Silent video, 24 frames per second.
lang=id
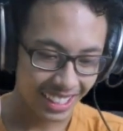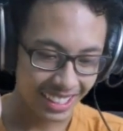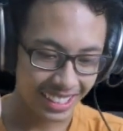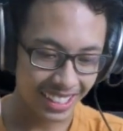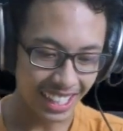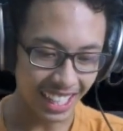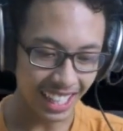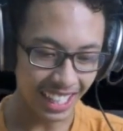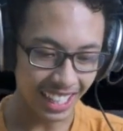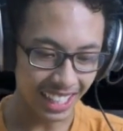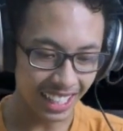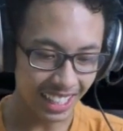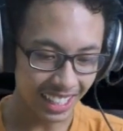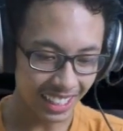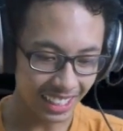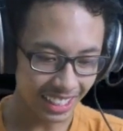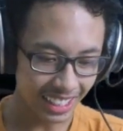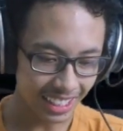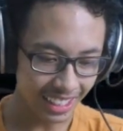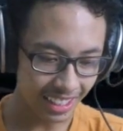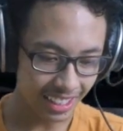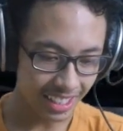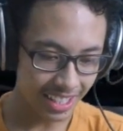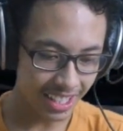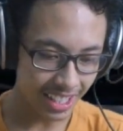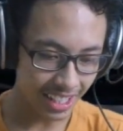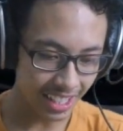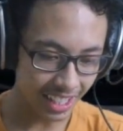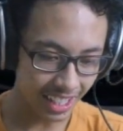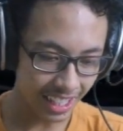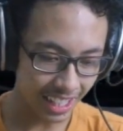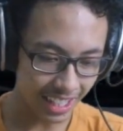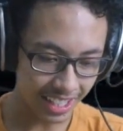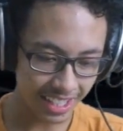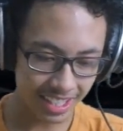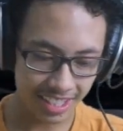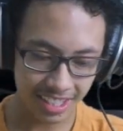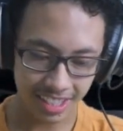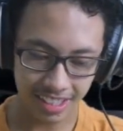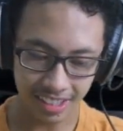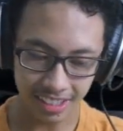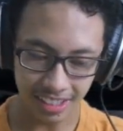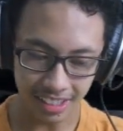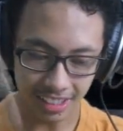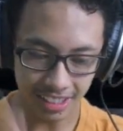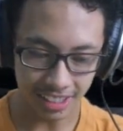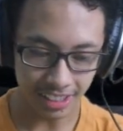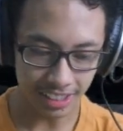Ya dan di sini guys
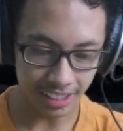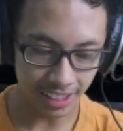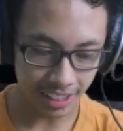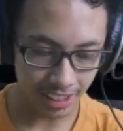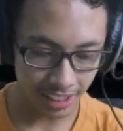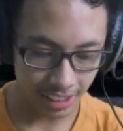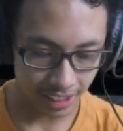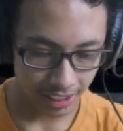uh,